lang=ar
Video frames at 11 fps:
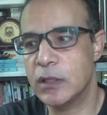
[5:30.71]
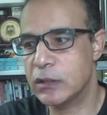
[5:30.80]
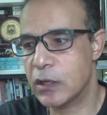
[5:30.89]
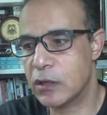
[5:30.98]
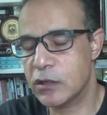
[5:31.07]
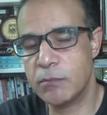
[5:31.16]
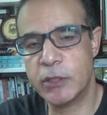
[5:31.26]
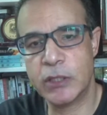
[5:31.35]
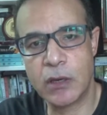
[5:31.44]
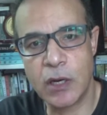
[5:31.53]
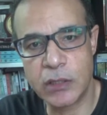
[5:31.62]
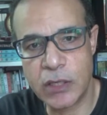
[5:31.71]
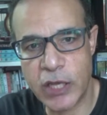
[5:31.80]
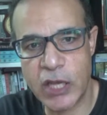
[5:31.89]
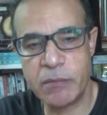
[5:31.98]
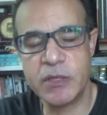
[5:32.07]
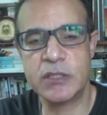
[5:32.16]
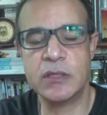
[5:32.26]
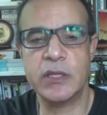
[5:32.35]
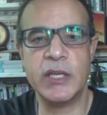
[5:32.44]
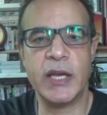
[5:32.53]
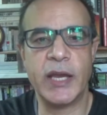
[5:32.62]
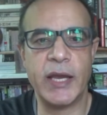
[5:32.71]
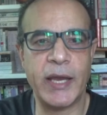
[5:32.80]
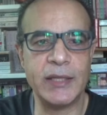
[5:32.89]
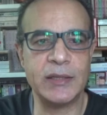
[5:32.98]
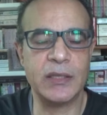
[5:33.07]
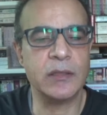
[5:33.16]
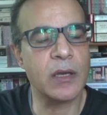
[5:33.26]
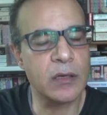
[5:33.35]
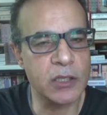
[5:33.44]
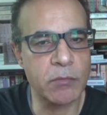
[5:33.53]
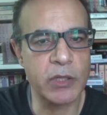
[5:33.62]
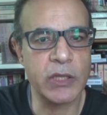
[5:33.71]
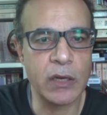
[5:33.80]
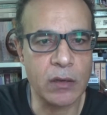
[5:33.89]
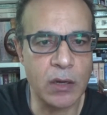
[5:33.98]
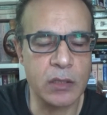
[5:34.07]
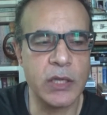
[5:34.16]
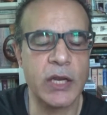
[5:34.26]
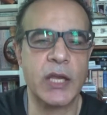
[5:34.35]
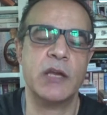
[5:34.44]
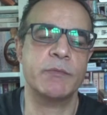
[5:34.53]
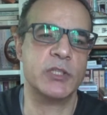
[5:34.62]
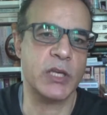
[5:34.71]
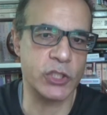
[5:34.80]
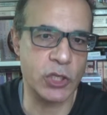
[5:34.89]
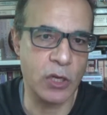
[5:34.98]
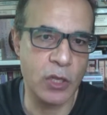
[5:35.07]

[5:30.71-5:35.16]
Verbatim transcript: تقريبا القرن الخامس إلى حتى تقريبا القرن الخامس عشر